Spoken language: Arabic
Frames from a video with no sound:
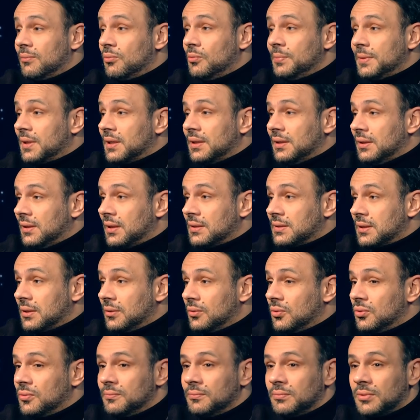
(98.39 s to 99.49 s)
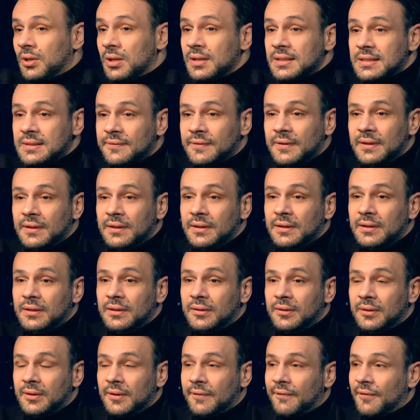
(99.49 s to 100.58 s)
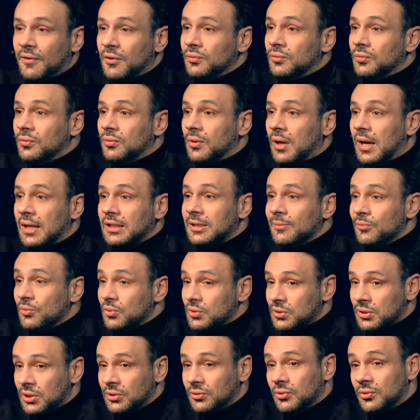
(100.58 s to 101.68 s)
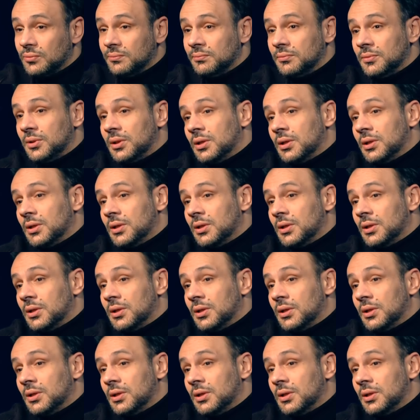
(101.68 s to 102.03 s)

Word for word: ممكن يحصل لهم قصف يفقدوا حد من اسرتهم